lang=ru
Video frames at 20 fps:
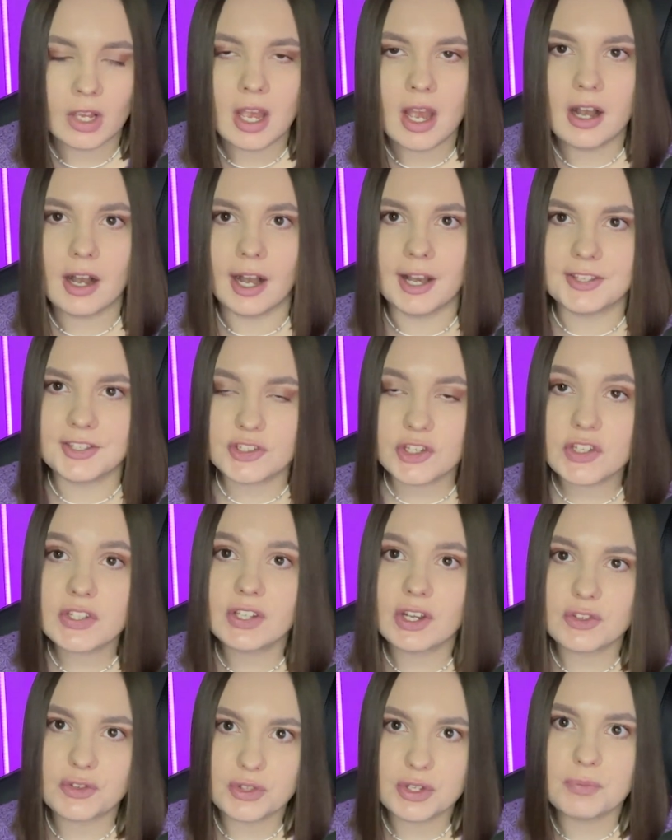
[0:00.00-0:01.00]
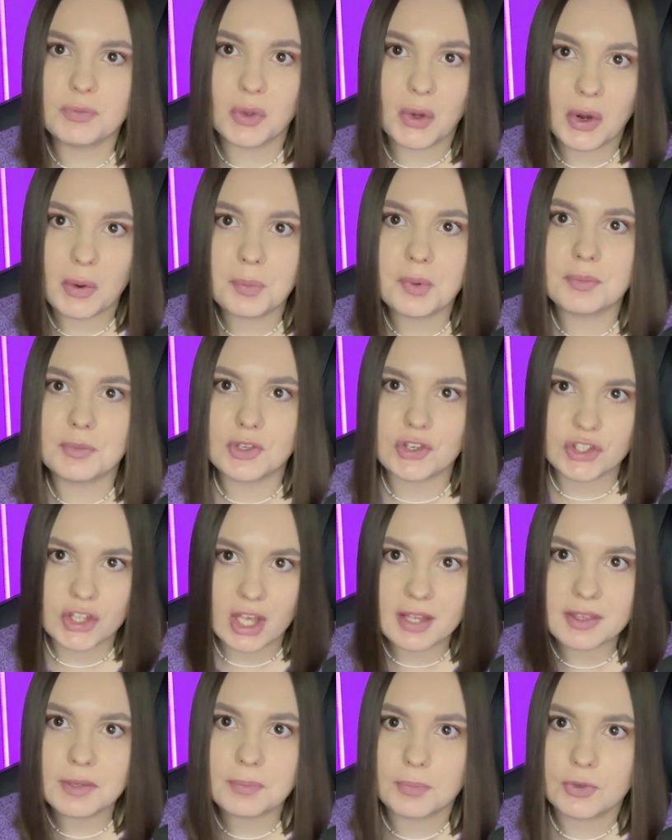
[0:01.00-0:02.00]
А сейчас хочу немного
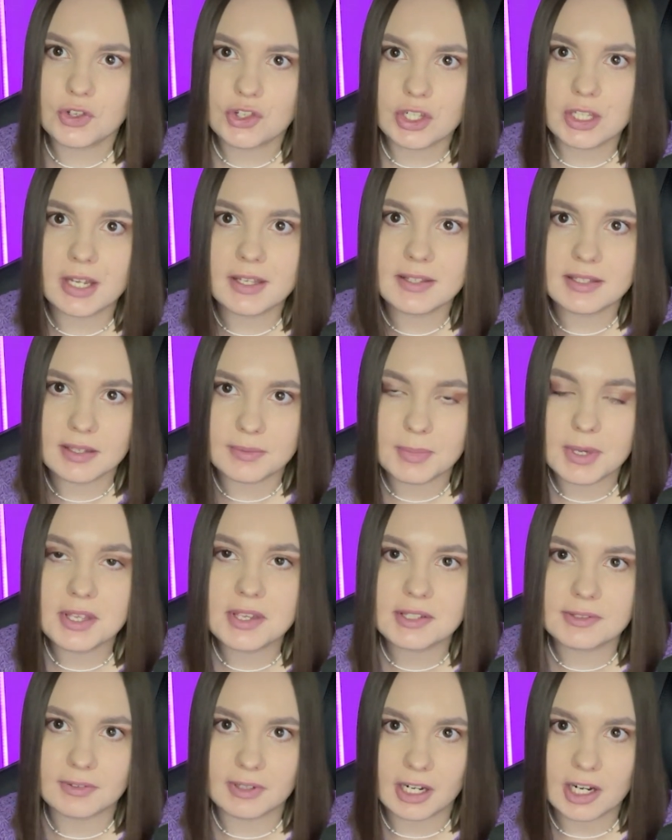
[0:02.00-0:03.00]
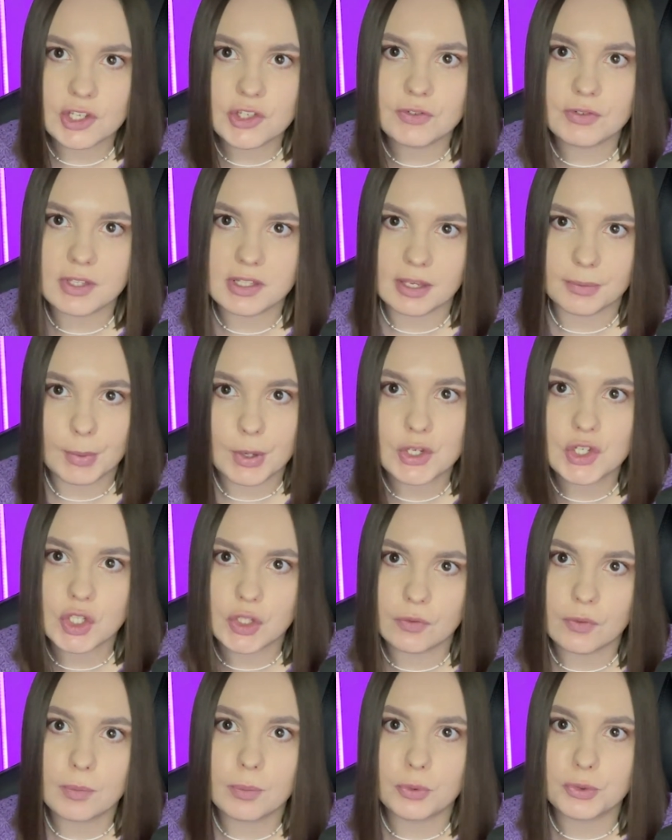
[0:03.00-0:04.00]
помечтать и пожелать себе не сворачивать с
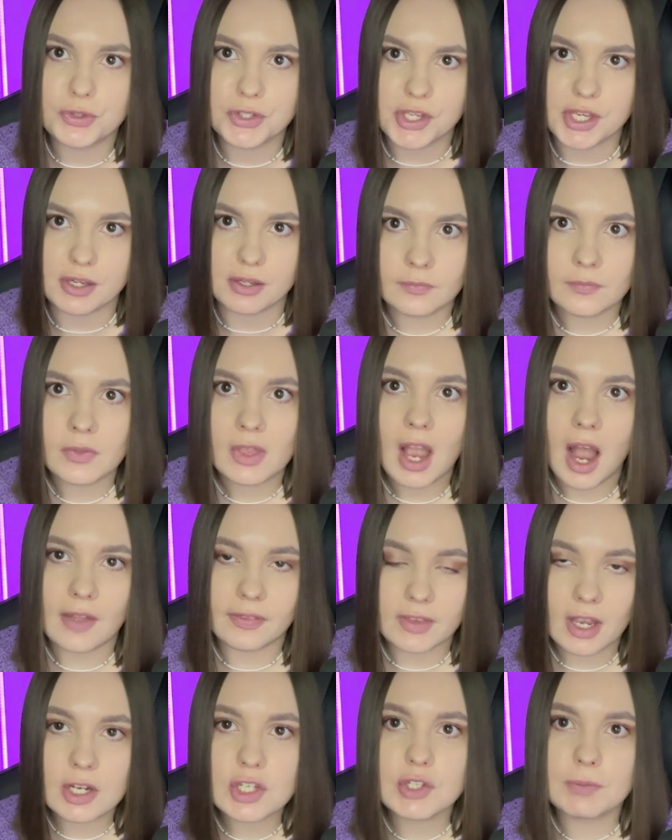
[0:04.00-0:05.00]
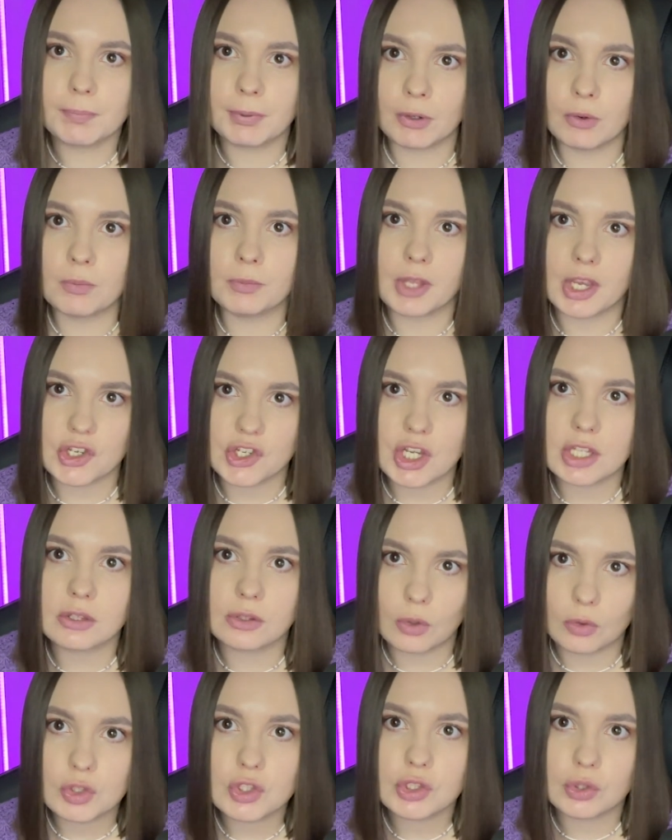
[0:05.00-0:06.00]
намеченного пути, а также приумножать
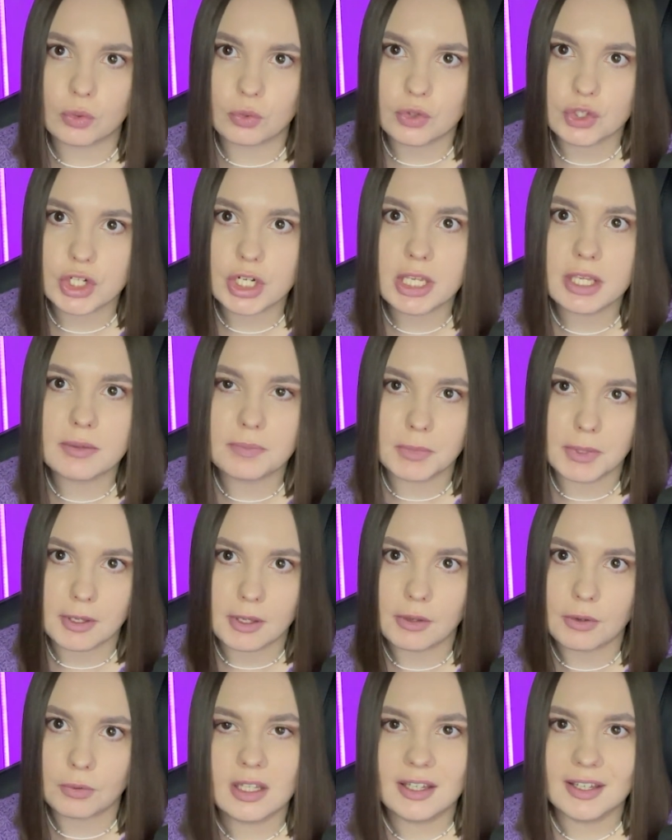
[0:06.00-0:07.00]
то, что уже имею.